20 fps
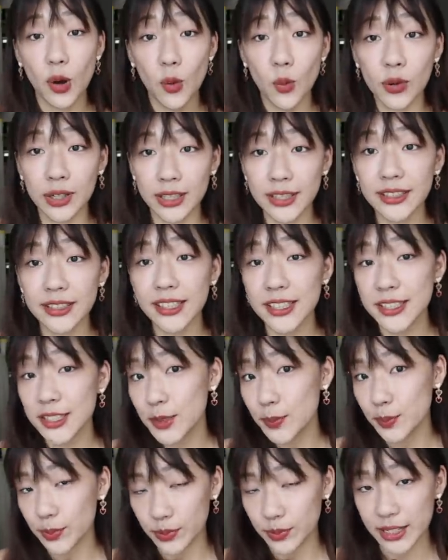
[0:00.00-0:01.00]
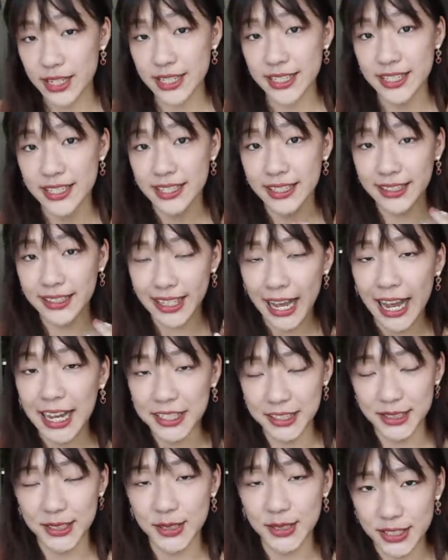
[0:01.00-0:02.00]
我个人是不认识
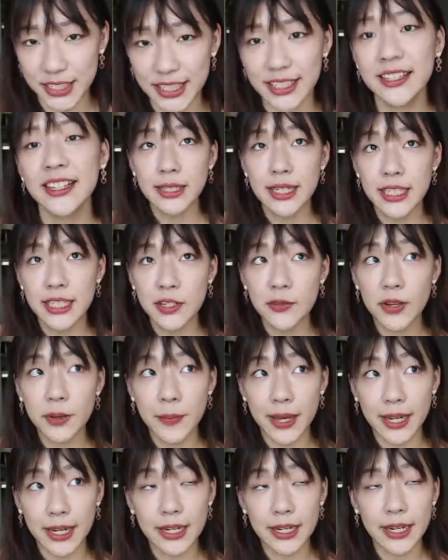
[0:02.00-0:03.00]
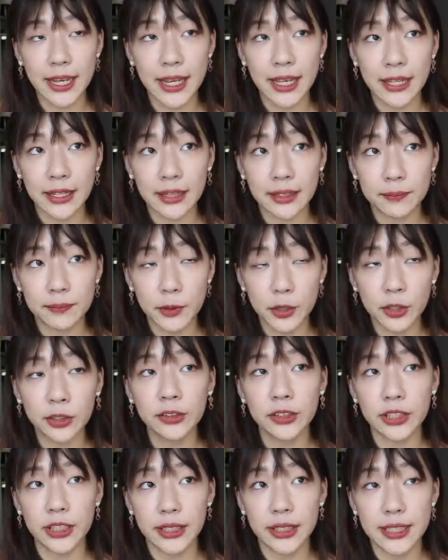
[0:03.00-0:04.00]
他这个人，但是因为每一年
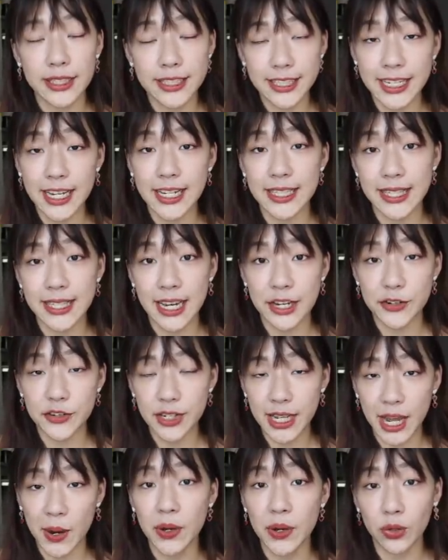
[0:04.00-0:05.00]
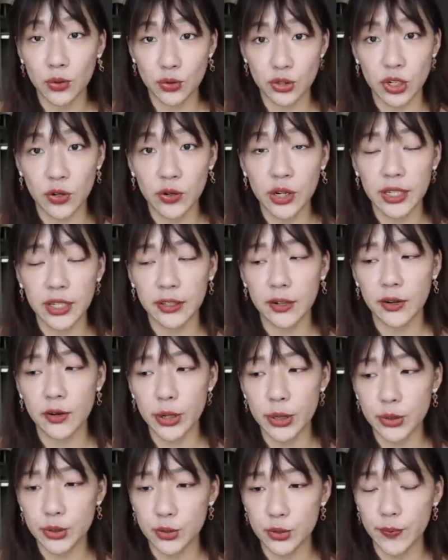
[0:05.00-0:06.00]
Berkeley 的 TSA 就是台湾同学会都
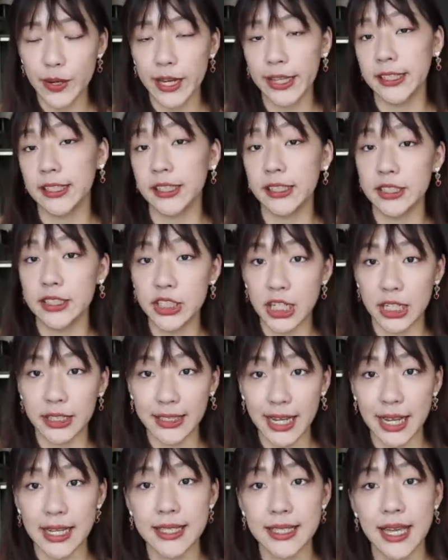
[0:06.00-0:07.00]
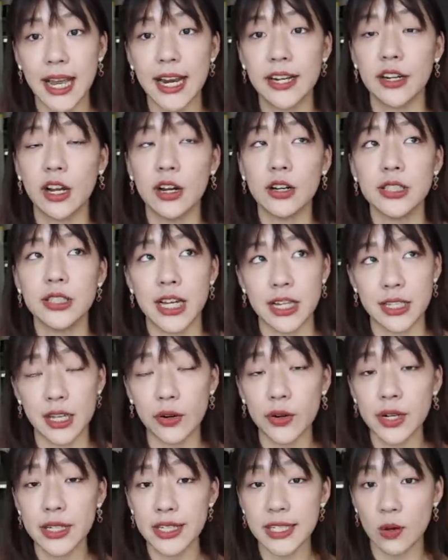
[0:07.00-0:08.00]
会举办一个歌唱大赛，然后常
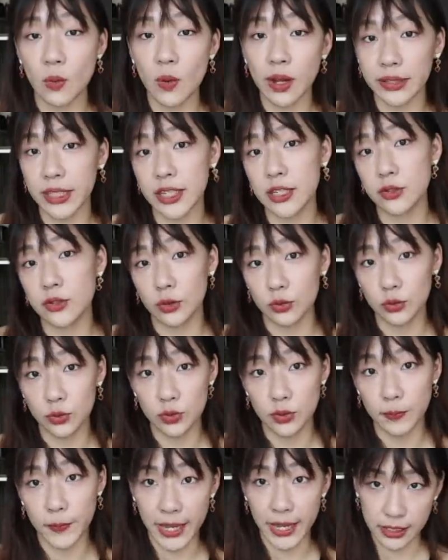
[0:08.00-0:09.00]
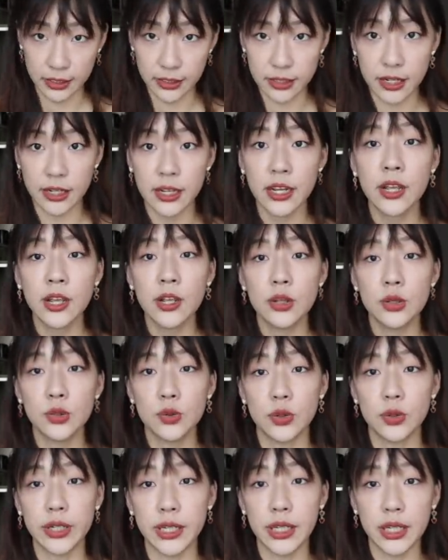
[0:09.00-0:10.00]
常会请汪定中做评审，
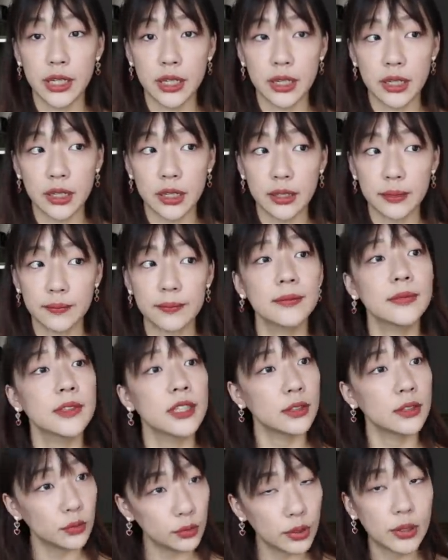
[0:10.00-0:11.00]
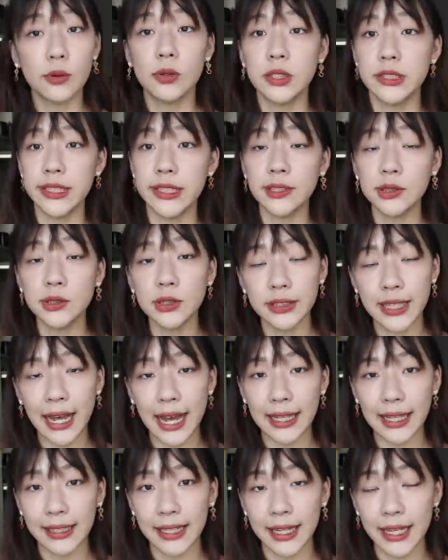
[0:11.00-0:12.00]
所以对，我见过
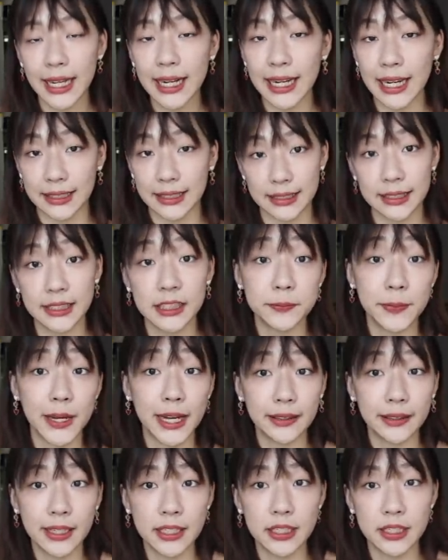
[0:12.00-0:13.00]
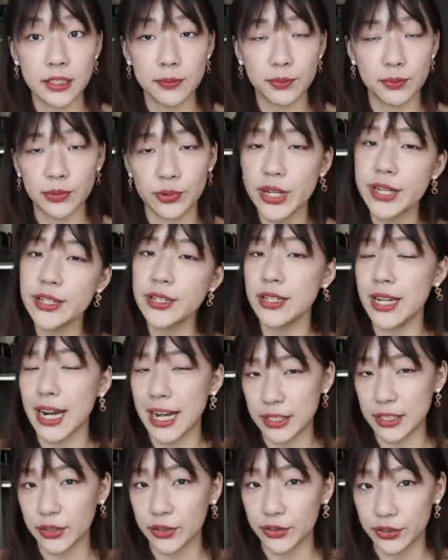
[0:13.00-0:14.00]
他大概1-2次吧，但是不认识
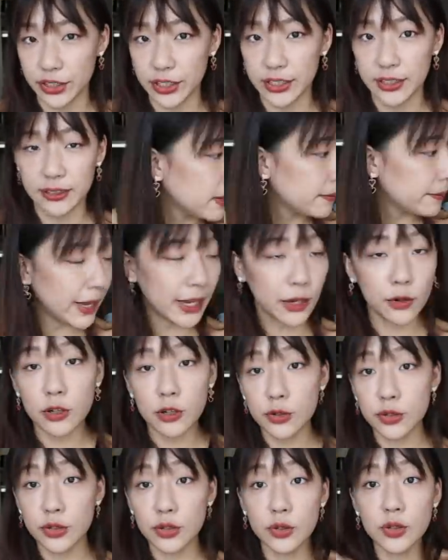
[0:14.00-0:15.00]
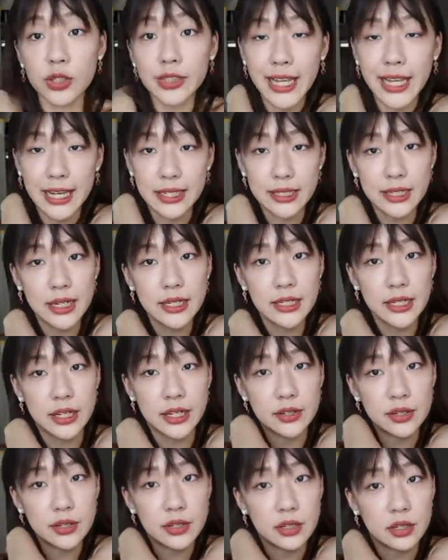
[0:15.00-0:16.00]
他这个人。美国去过哪些
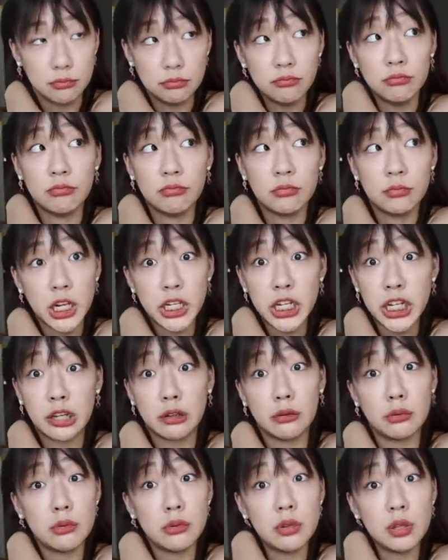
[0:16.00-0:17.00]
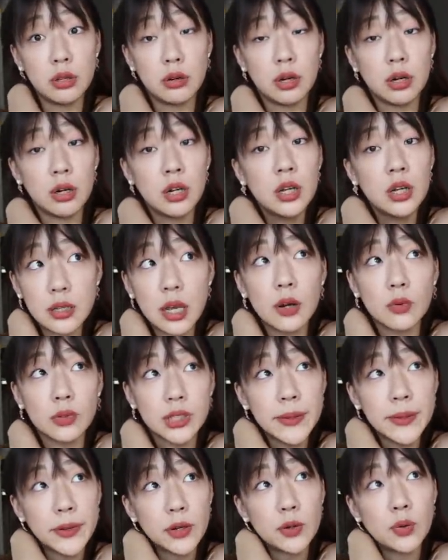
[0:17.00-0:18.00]
城市？还挺多的哦。
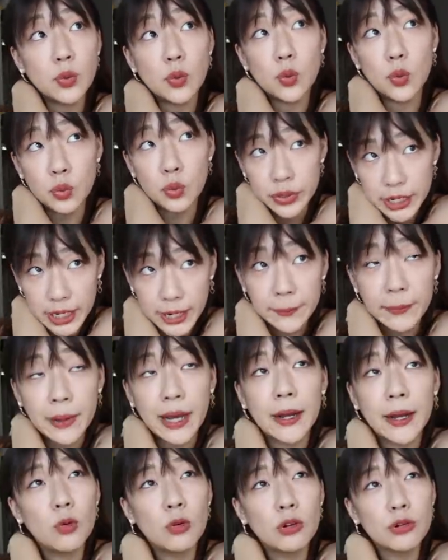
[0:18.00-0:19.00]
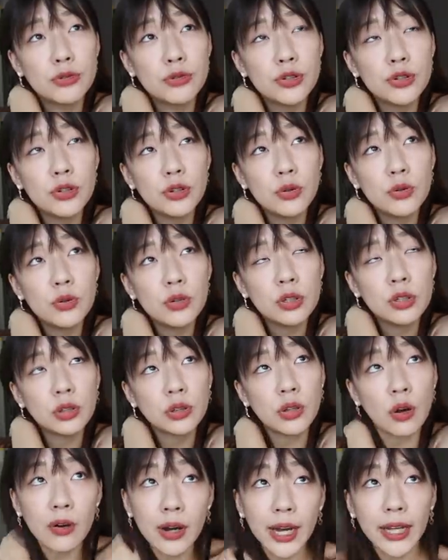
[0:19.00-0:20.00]
我在美国5年嘛，我去过
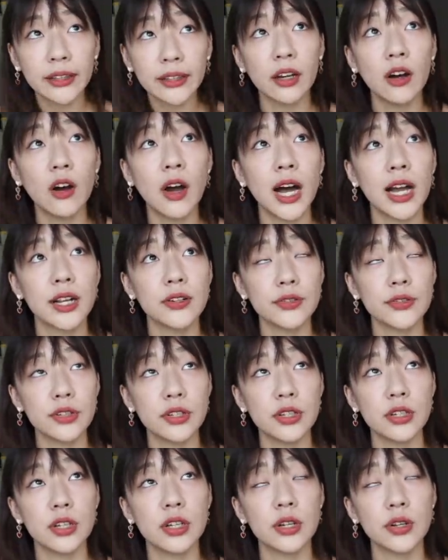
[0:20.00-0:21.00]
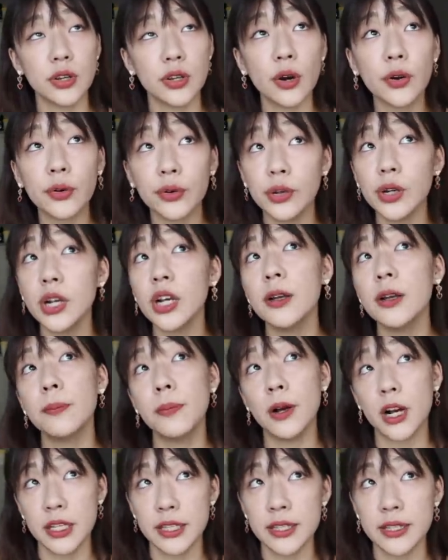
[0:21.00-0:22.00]
东岸的话就是纽约、
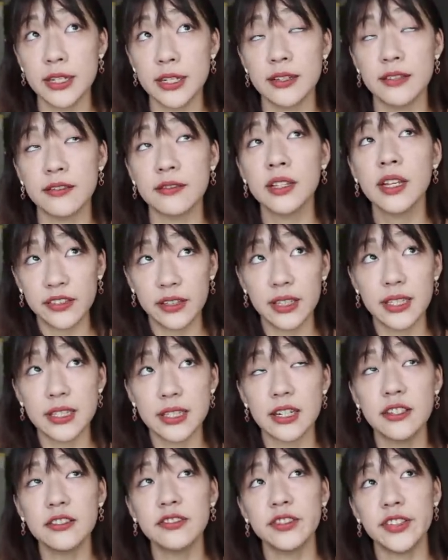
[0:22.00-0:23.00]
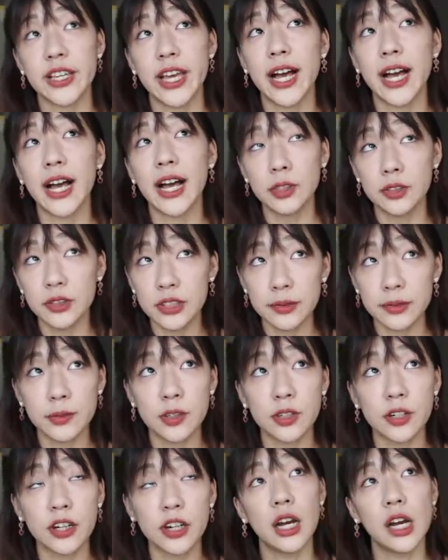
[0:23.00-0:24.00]
Boston、Philadelphia、
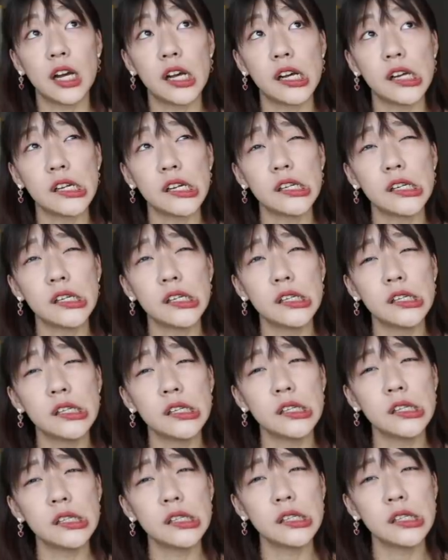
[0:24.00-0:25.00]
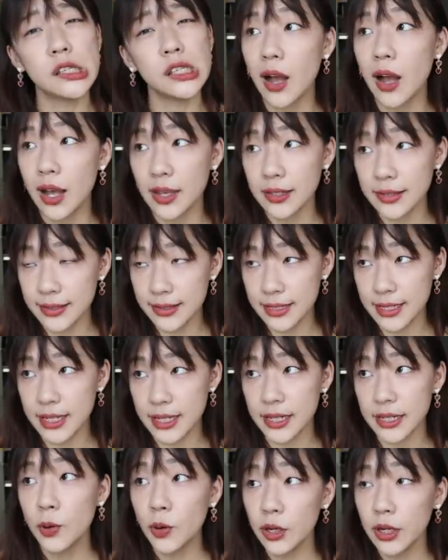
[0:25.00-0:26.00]
Baltimore、
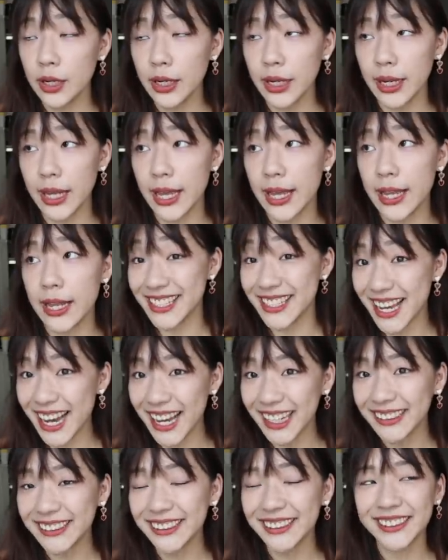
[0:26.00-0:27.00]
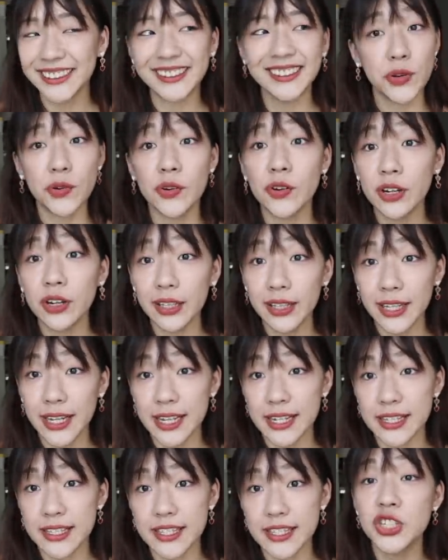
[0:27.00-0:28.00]
Austin、Portland、Seattle、New
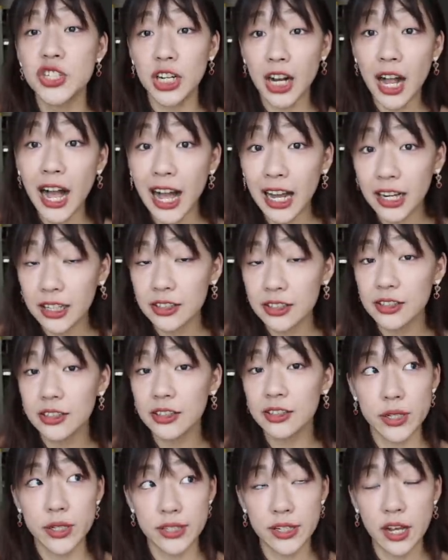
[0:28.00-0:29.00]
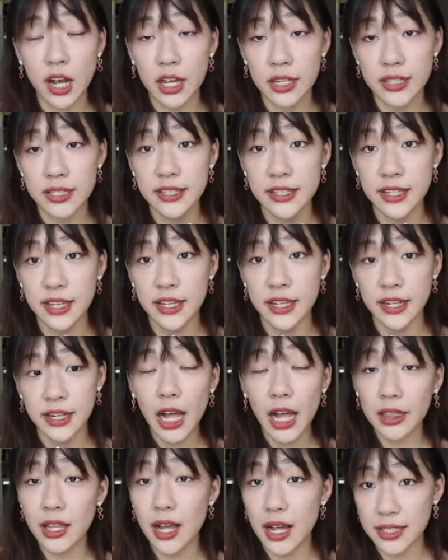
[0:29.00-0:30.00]

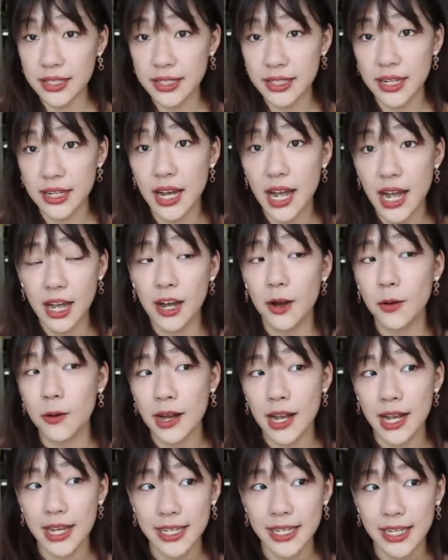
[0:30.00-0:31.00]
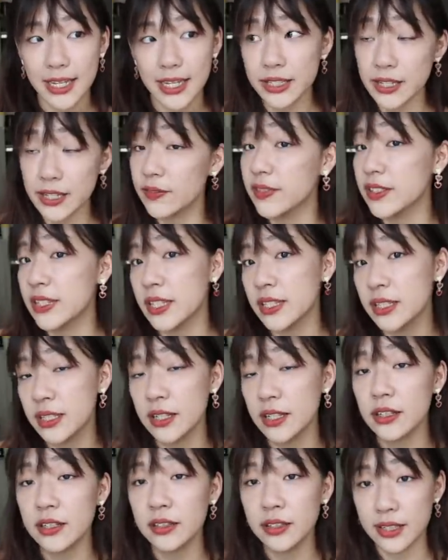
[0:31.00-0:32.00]
Orleans、Chicago、Wisconsin、Alaska、Hawaii、San
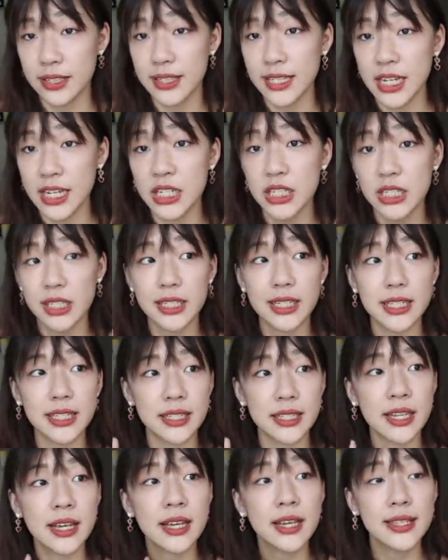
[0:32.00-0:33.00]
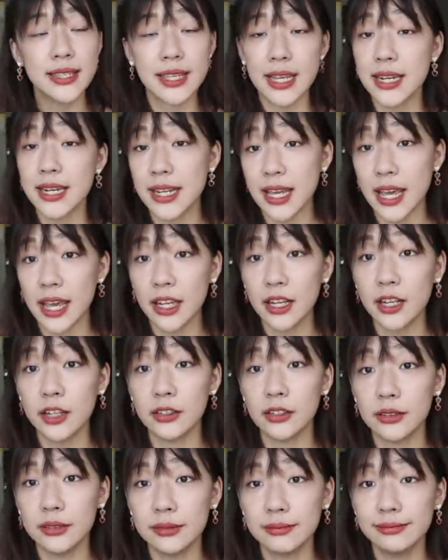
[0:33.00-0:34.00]
Francisco、Los Angeles、San
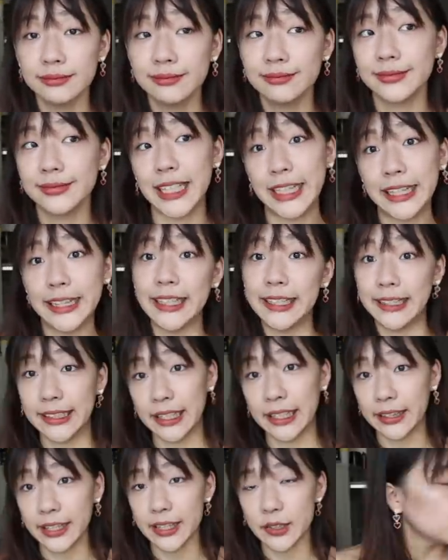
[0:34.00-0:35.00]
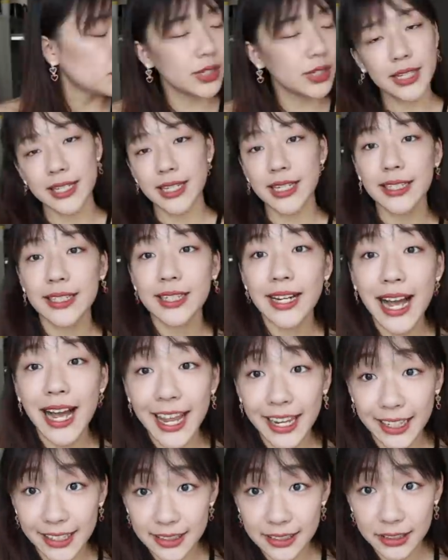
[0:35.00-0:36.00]
Diego 等等等等。最近的
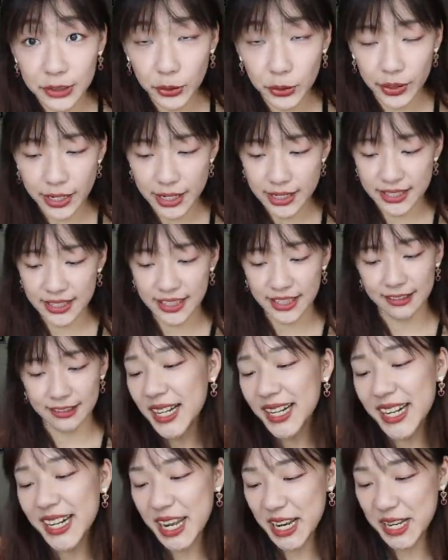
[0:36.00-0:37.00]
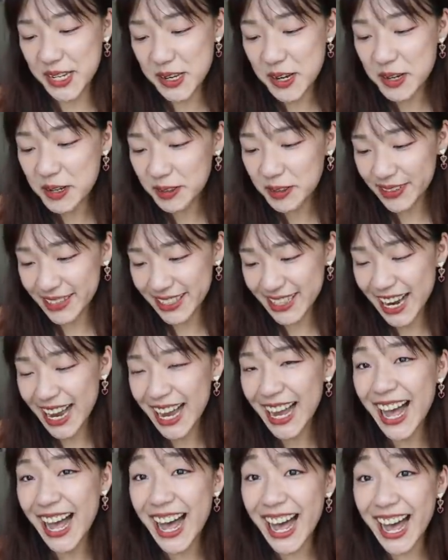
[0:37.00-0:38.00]
爱歌推荐林宥嘉
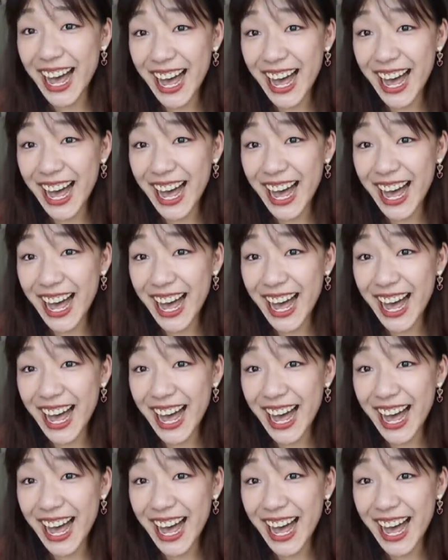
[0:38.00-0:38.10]
啊。